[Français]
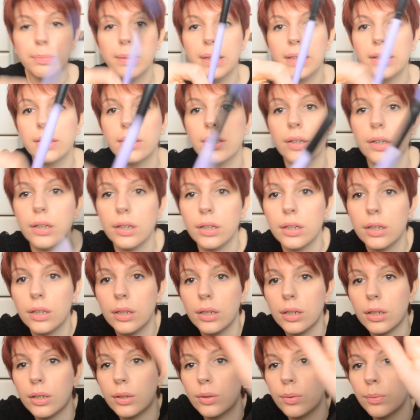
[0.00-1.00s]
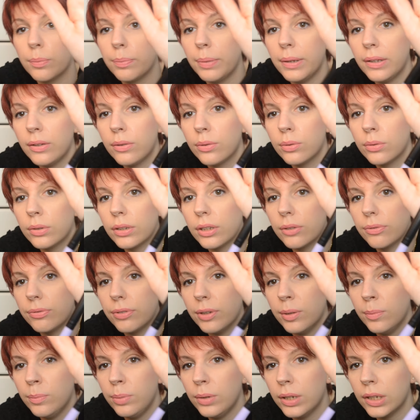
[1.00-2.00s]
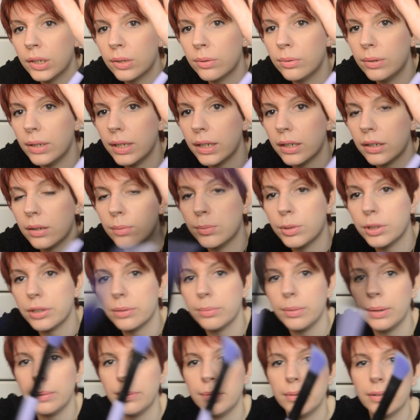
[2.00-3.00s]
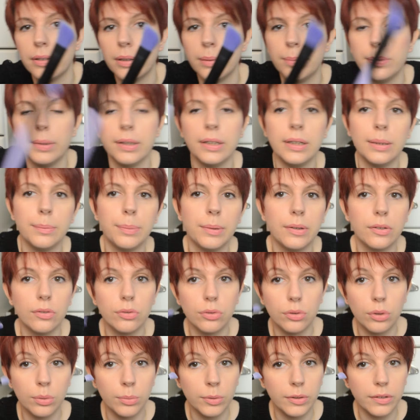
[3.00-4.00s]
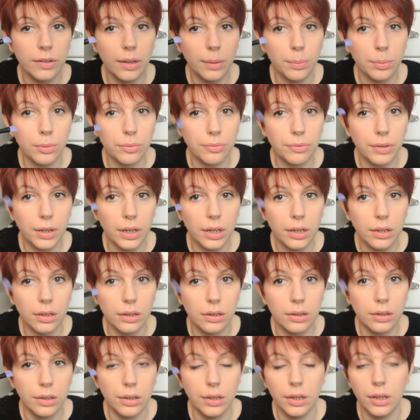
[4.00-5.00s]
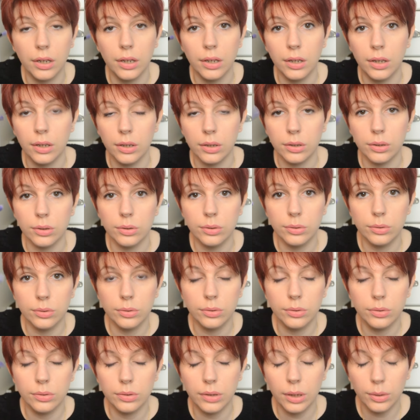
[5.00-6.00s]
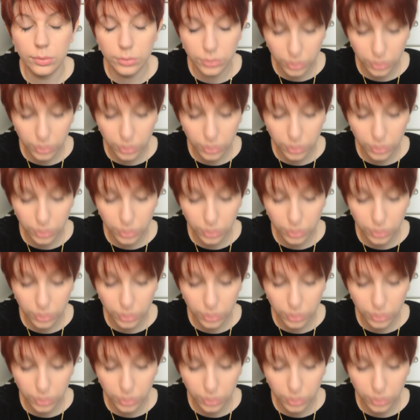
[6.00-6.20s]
Blender, donc pinceau qui fait un peu angulaire. Moi j'aime bien les pinceaux comme ça pour faire euh, le, la